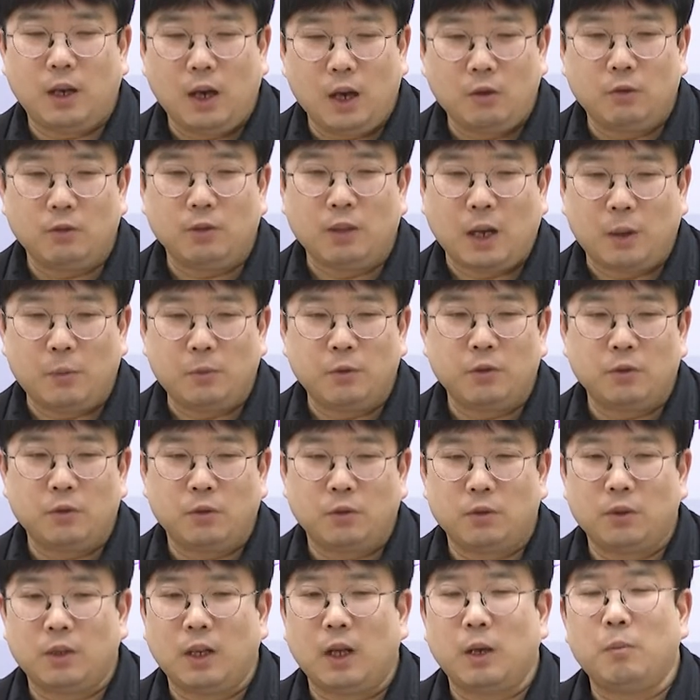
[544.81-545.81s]
까고 남은
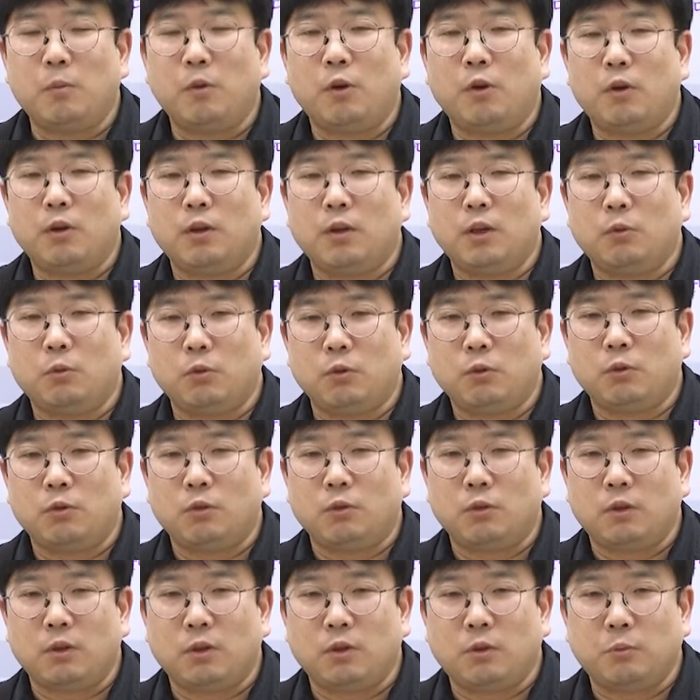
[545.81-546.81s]
돈은 내가 먹어야 돼
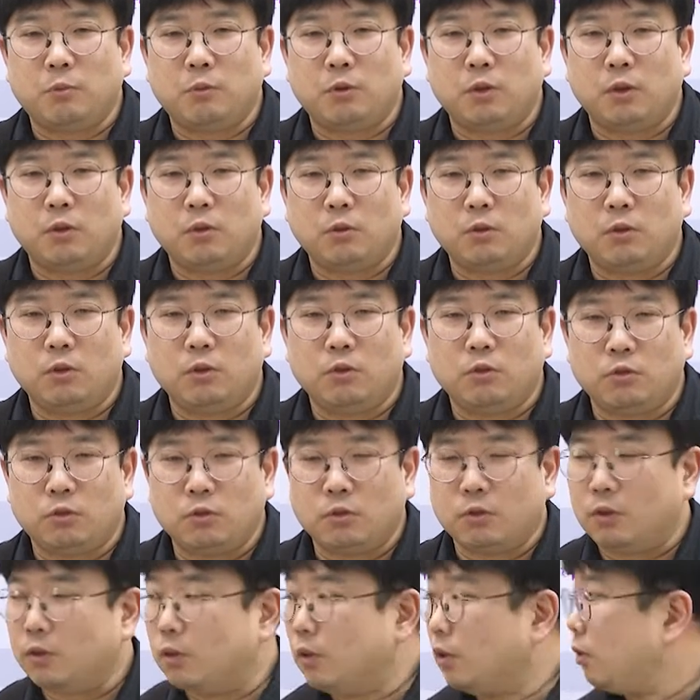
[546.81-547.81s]
돌려줘야 돼 집신이
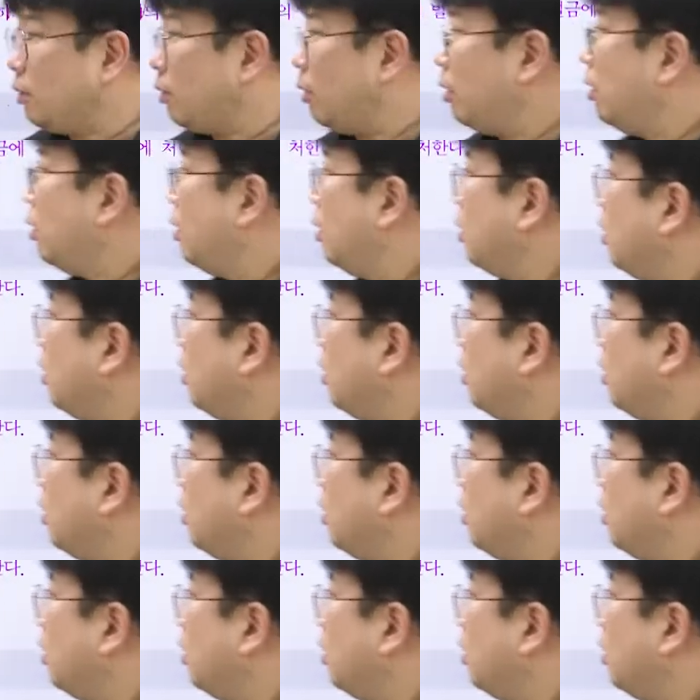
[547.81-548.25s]
돌려주는 거죠. 그래서